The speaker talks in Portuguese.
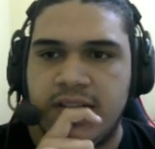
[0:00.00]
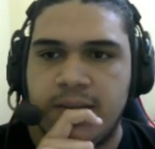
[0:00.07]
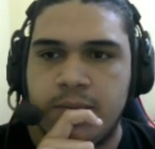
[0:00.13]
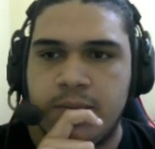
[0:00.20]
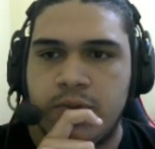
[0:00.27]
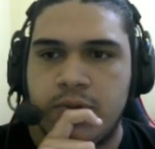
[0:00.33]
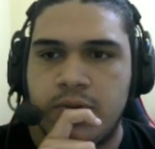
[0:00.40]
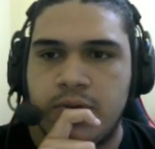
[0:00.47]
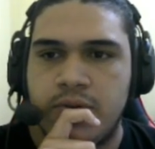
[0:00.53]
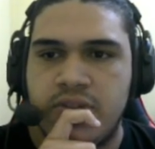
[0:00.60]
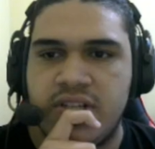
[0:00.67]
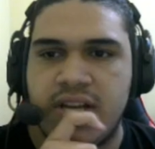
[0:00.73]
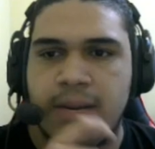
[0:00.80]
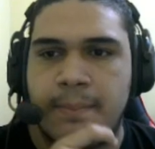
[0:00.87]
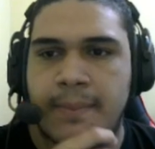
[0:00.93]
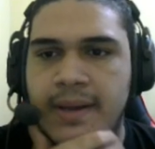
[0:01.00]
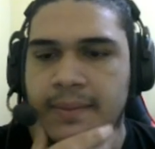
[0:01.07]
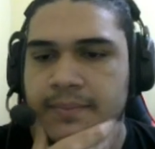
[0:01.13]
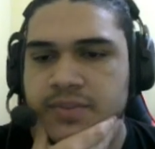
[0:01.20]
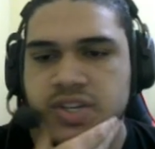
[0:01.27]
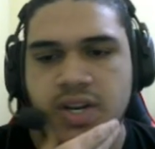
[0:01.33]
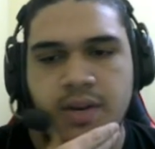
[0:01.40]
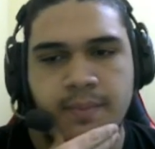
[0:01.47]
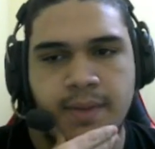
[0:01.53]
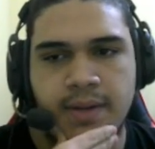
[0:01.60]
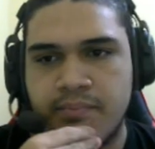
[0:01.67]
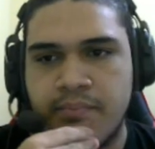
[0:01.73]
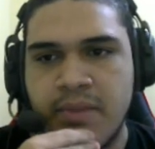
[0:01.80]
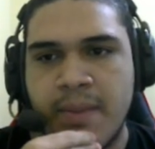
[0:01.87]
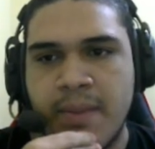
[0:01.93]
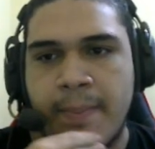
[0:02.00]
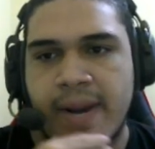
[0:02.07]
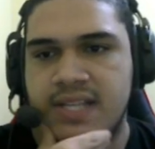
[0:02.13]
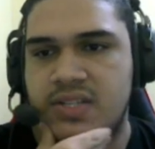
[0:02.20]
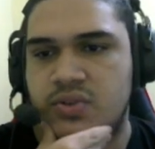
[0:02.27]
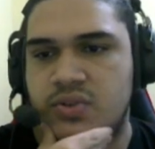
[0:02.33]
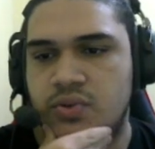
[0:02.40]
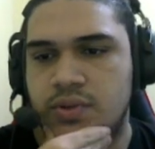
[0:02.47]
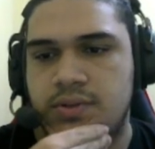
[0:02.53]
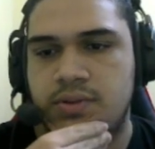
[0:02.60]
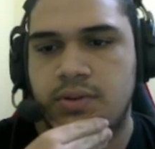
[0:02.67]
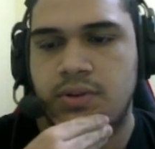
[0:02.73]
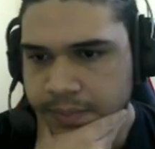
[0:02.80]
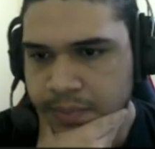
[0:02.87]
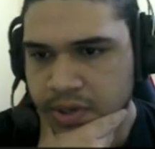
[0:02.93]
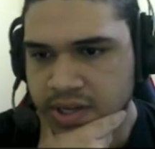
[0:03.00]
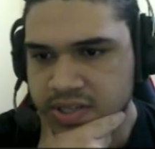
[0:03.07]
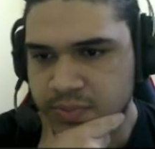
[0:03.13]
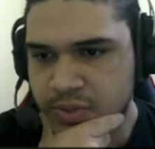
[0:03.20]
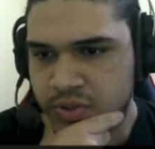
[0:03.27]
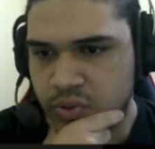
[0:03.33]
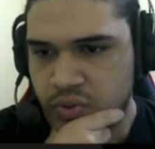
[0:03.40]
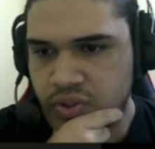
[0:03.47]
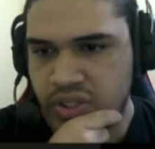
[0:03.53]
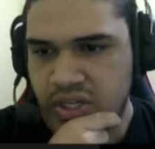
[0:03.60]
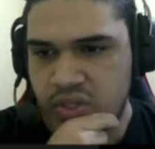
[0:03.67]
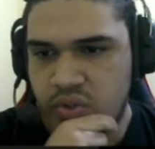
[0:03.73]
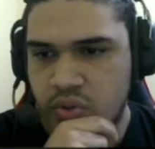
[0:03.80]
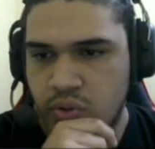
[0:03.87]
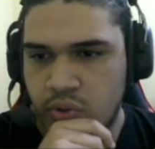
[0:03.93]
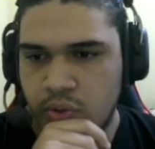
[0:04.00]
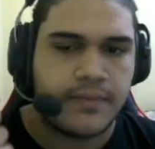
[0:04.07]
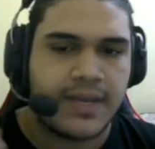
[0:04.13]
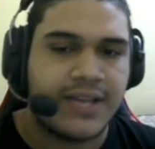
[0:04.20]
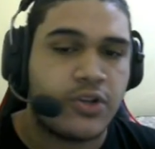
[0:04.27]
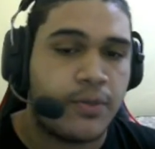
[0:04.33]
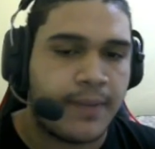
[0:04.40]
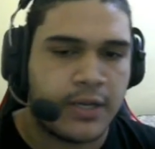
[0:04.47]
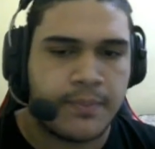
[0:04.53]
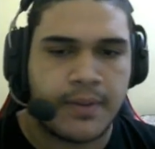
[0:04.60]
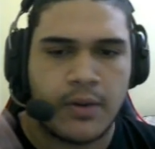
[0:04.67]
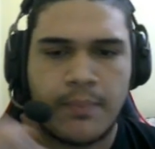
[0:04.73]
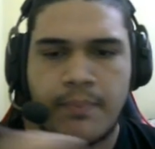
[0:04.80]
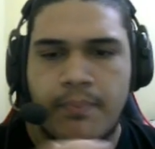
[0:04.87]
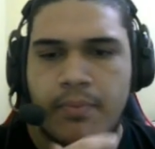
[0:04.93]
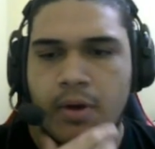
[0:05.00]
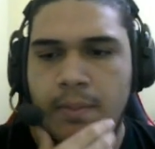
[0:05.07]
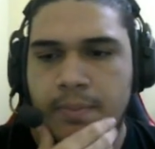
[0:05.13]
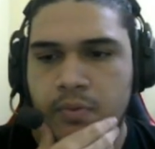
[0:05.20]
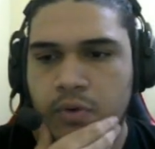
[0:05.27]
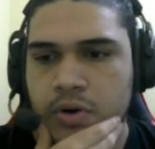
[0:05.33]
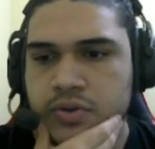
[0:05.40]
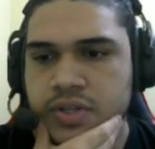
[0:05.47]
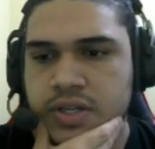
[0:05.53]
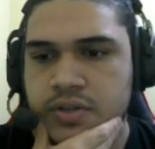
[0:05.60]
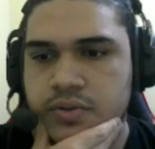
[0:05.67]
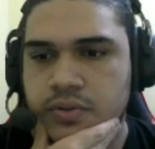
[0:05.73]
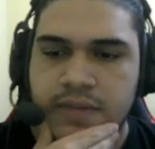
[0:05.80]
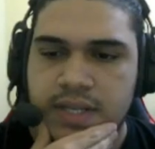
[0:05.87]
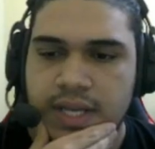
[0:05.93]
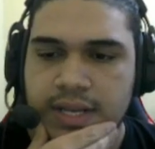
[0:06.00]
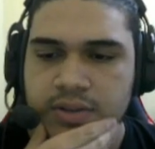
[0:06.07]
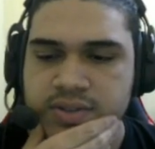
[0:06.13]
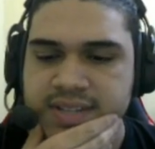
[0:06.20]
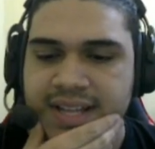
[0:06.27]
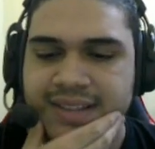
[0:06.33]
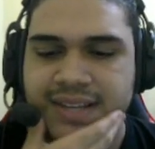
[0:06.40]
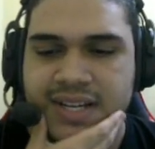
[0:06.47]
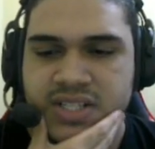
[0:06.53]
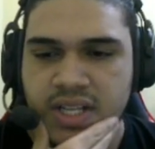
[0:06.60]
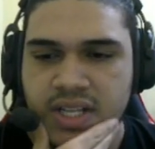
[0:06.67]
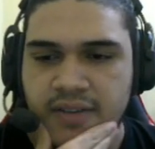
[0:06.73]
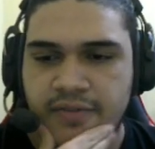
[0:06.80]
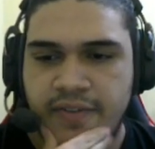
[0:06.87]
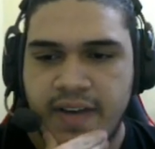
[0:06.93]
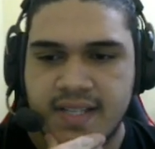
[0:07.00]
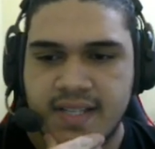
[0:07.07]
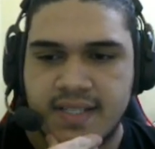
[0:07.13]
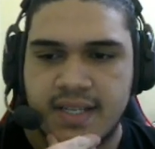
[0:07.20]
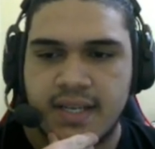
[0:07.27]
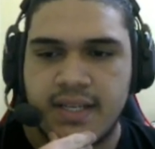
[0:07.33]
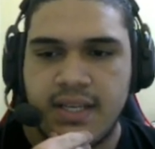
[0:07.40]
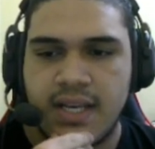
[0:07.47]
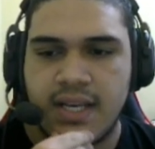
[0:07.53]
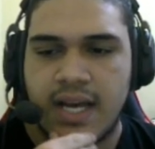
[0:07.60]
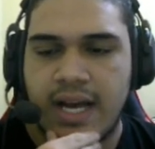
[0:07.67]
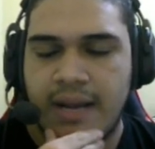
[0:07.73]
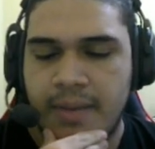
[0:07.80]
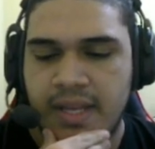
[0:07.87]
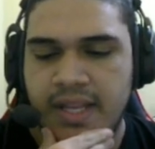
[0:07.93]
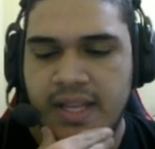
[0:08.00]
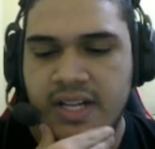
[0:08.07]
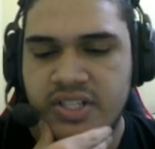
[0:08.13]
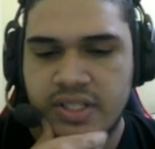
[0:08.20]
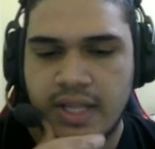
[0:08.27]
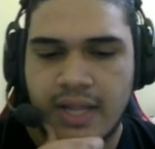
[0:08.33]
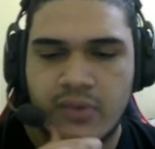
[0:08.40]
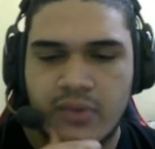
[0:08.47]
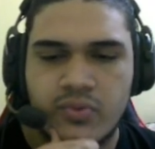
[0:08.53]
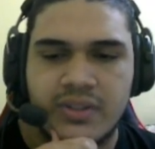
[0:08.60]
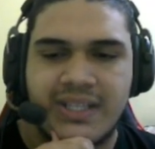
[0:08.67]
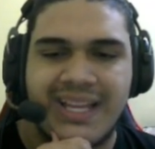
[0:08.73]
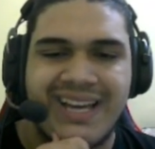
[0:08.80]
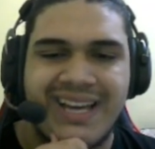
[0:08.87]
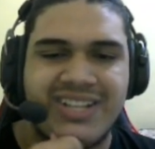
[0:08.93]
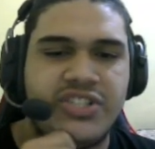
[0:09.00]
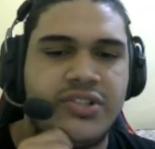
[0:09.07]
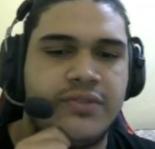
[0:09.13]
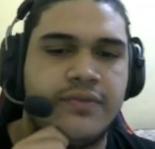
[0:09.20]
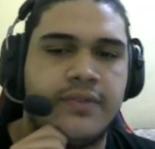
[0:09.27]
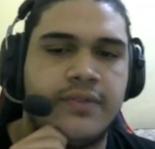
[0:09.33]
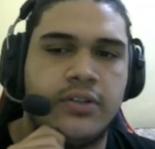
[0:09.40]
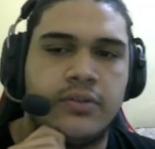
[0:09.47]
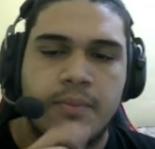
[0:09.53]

Vamos Tier B, Tier B. Me parece justo. Próximo escudo de Kichulo, que é dropado pelo próprio olho de Kichulo. Ele nos dá 3 de defesa e a habilidade de dar um dash, velho.